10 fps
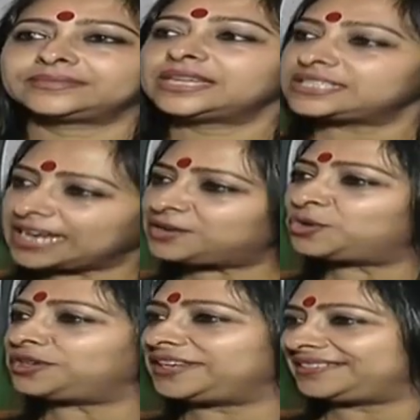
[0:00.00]

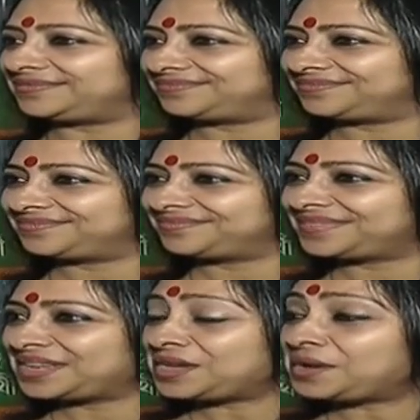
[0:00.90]
সেইগুলোই নেই
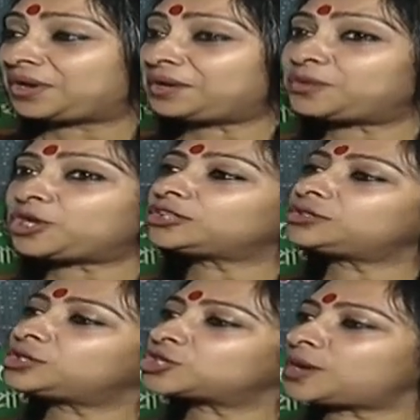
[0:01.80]
ফলে
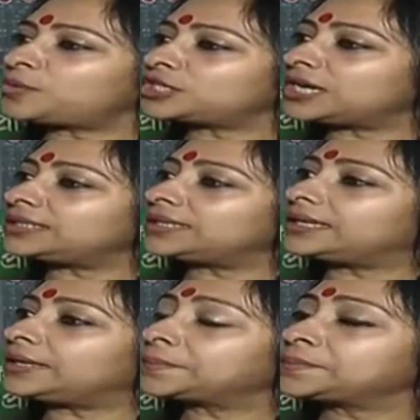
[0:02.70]
বৃহত্তর সমস্যার
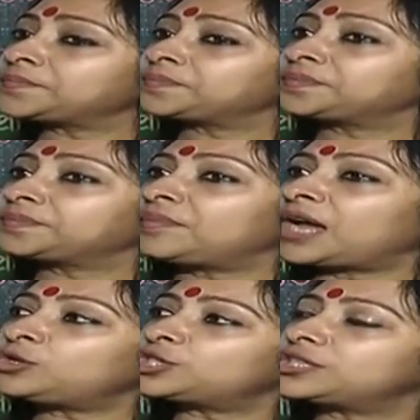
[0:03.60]
দিকে
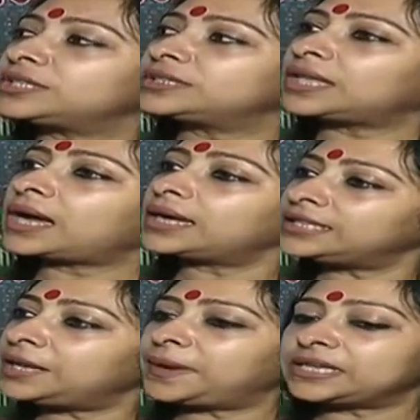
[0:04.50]
মানুষ
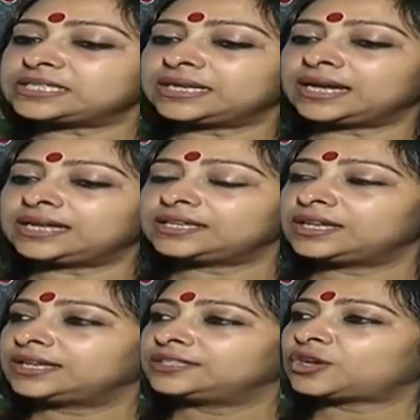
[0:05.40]
তাকাতেই পারছে না
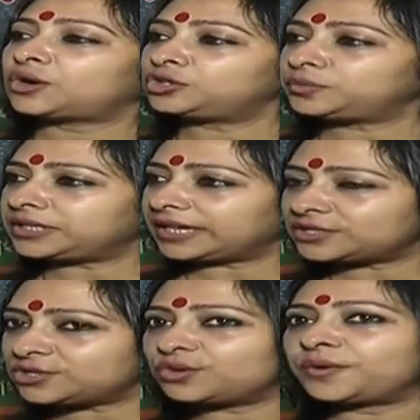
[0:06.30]
যখন তুমি
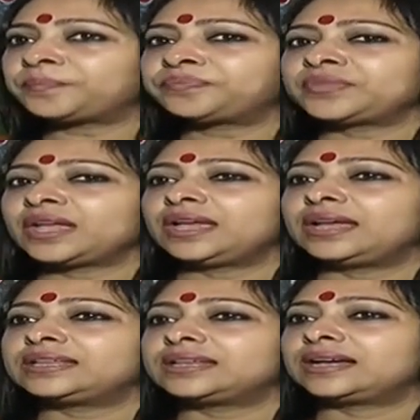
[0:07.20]
দেখছো
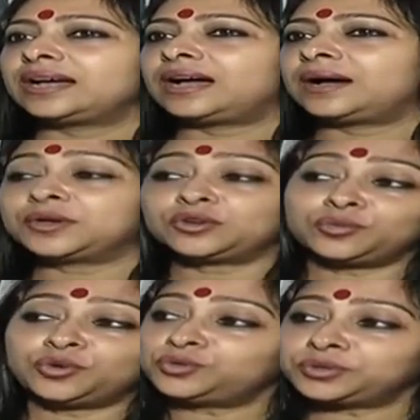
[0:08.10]
আমরা কোনো
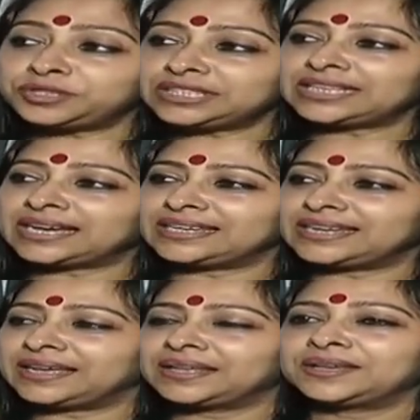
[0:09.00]
মরুভূমিতে থাকি
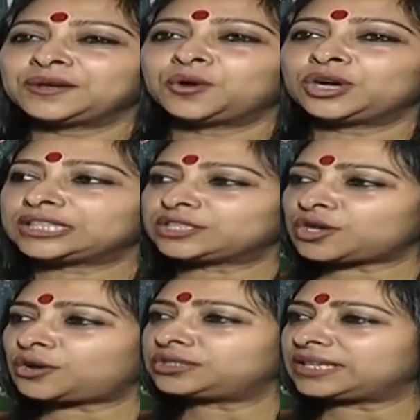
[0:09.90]
না কলকাতা
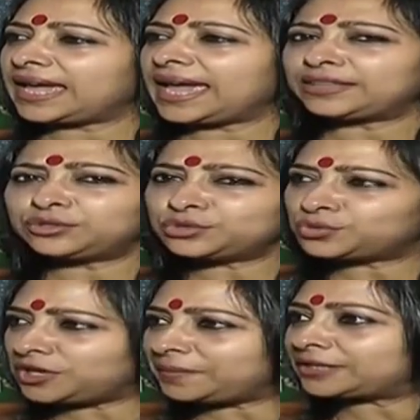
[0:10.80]
শহর থেকে
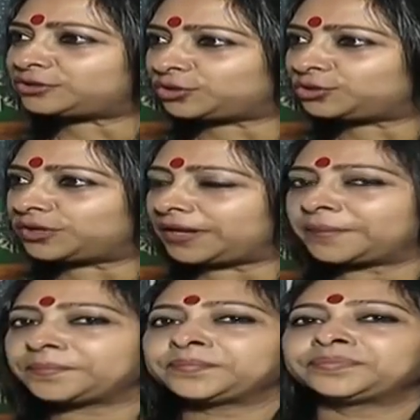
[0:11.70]
এতটুকুনি মাত্র দূরে
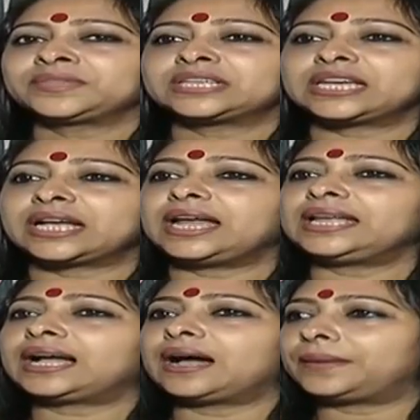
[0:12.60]

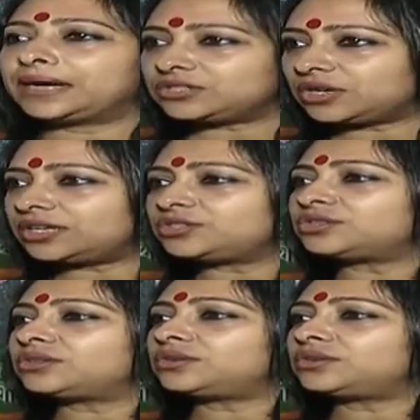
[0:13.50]
সেখানে খাবার জলের জন্য